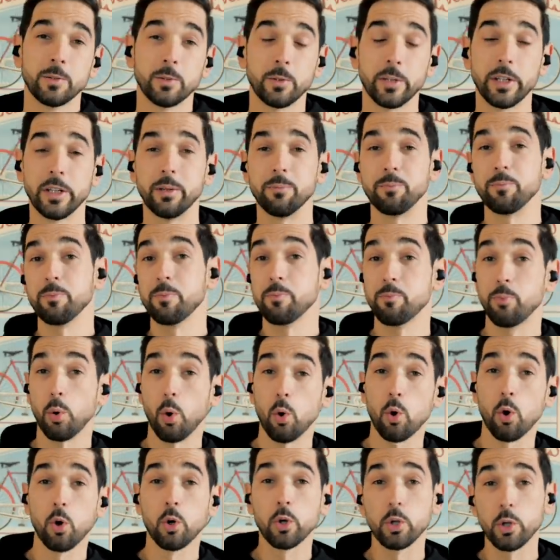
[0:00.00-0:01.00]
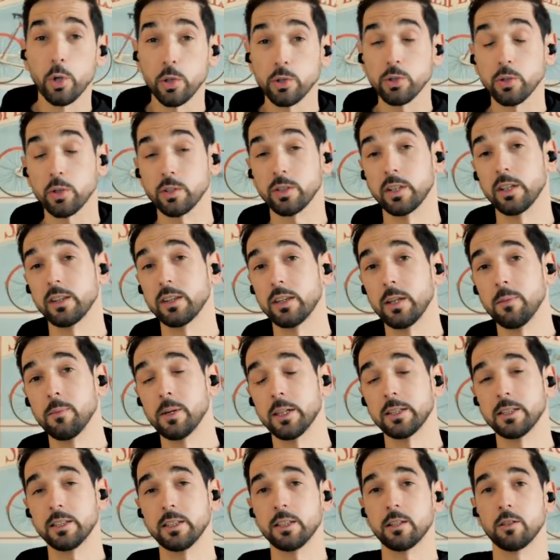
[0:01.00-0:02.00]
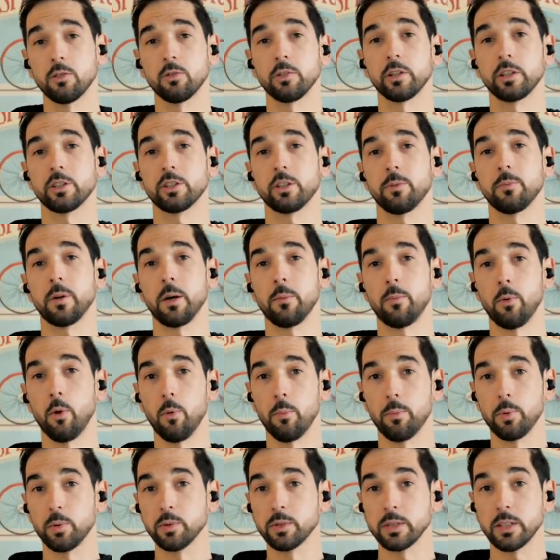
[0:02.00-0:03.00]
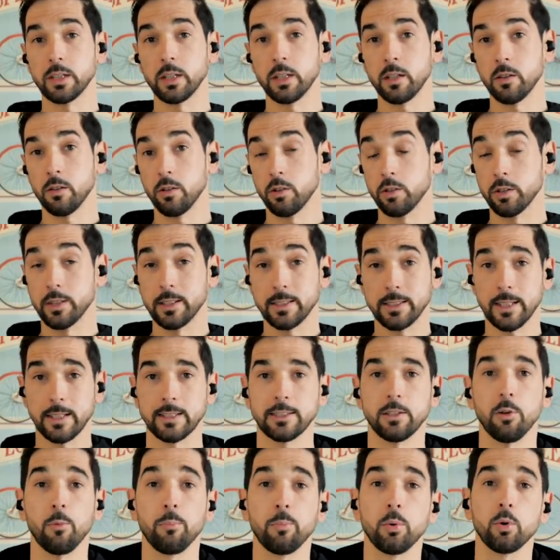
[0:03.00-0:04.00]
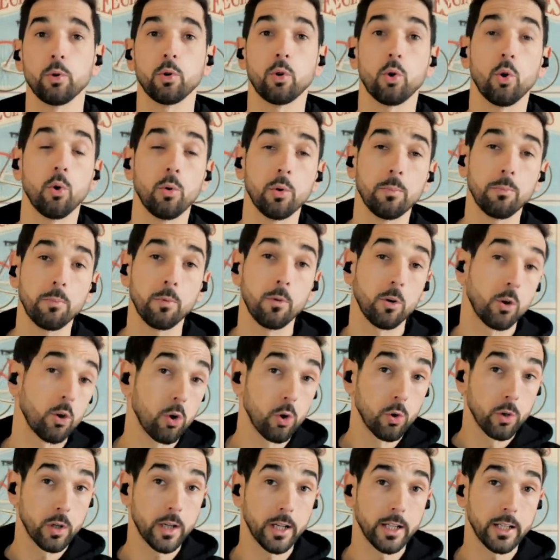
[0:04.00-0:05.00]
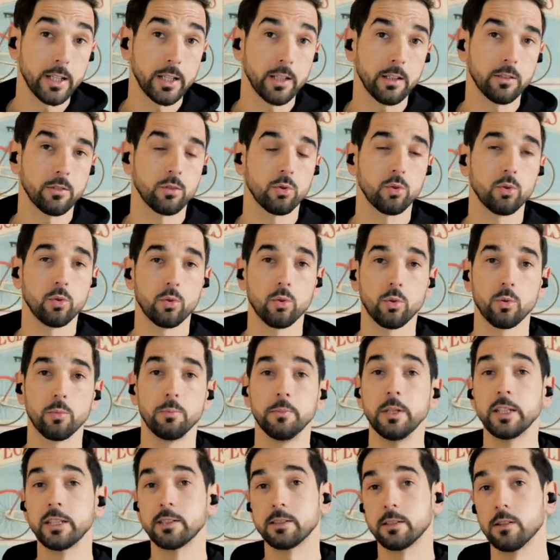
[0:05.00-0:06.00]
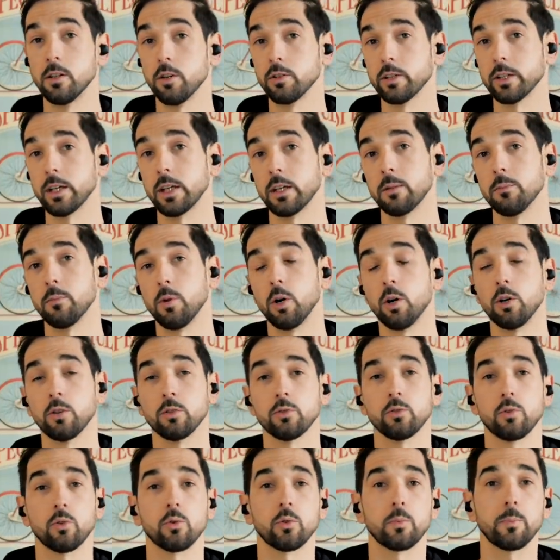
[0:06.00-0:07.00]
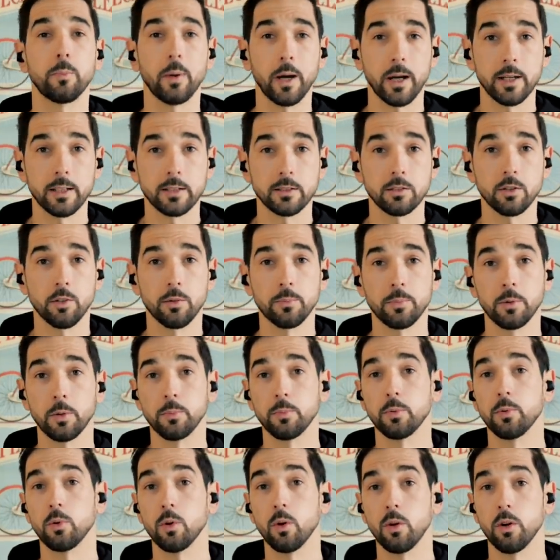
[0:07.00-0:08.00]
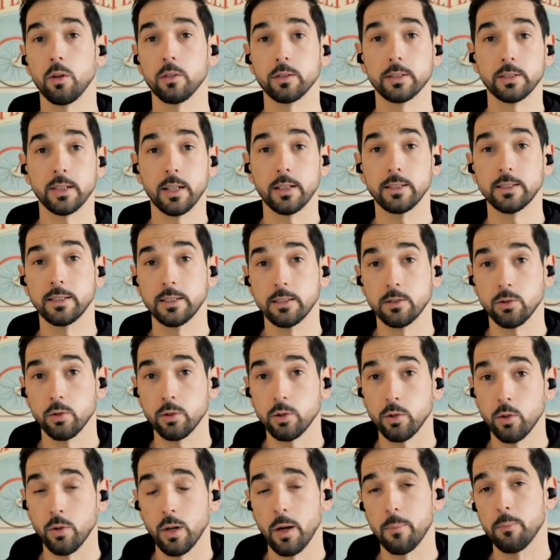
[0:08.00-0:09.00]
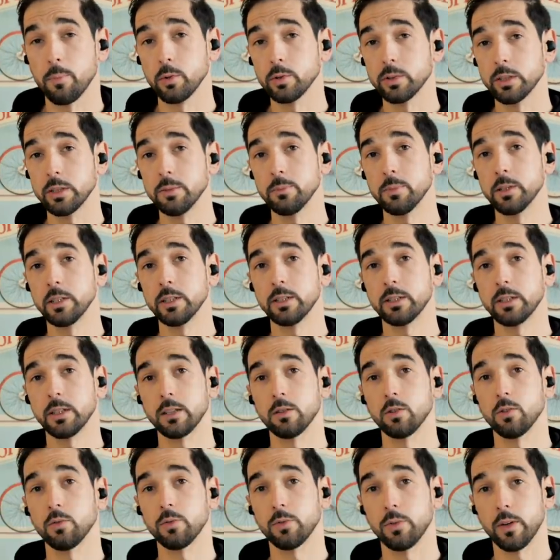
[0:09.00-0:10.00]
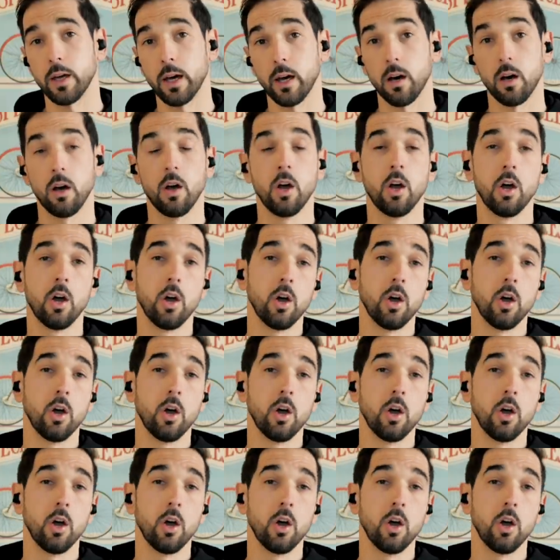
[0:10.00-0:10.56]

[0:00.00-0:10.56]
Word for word: Oui, pour conclure sur cette thématique, Loïc, j'aimerais proposer euh, des exemples concrets de mix d'entraînement. Donc par exemple pour euh, celles et ceux qui ont la possibilité de faire